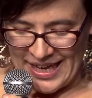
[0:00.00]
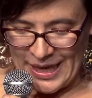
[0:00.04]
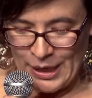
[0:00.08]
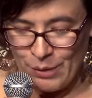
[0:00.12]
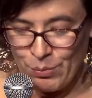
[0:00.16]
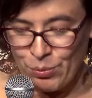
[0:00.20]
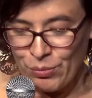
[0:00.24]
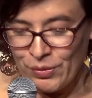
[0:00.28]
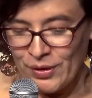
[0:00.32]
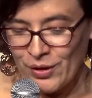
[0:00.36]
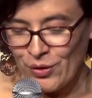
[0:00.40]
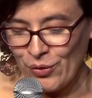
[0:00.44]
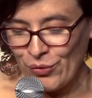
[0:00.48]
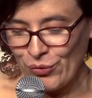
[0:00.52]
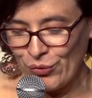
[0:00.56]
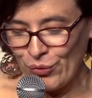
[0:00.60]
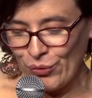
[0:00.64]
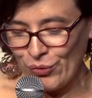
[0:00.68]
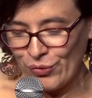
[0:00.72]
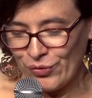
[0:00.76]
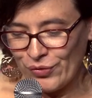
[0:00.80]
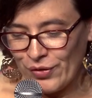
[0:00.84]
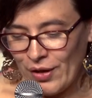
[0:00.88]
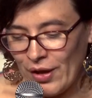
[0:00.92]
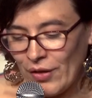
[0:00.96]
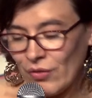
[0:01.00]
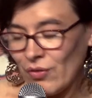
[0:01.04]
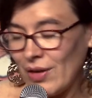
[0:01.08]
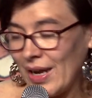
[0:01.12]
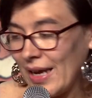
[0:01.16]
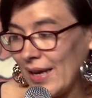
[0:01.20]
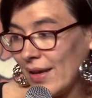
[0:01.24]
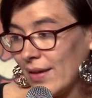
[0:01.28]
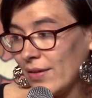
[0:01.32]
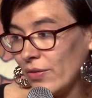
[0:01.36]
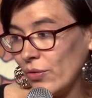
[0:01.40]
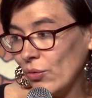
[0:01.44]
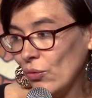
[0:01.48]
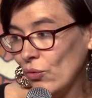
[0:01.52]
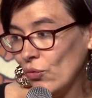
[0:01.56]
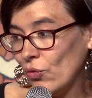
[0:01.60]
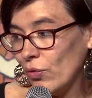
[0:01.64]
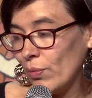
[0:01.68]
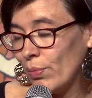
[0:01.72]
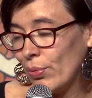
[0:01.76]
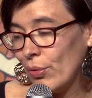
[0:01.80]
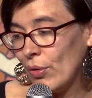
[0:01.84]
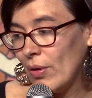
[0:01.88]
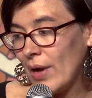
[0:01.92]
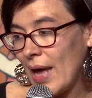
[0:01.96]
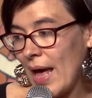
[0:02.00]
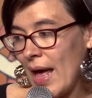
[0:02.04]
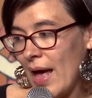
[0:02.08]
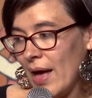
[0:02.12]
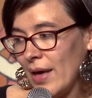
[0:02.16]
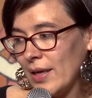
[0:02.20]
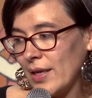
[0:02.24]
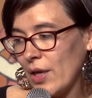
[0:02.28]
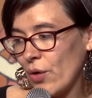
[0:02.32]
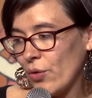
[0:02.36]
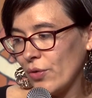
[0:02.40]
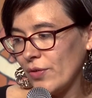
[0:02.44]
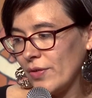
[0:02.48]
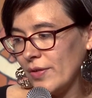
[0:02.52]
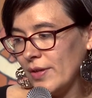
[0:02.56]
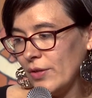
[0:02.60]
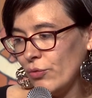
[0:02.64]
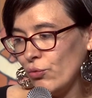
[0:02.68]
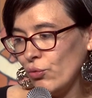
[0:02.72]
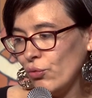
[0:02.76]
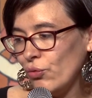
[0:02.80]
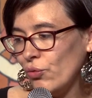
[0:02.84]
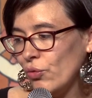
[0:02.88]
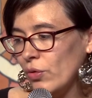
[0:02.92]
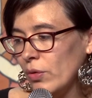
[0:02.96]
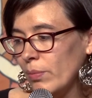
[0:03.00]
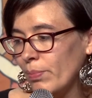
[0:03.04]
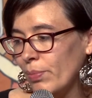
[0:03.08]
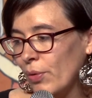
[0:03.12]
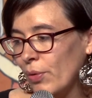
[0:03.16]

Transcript: et puis quand on sort de la question du polar, il y a aussi toute une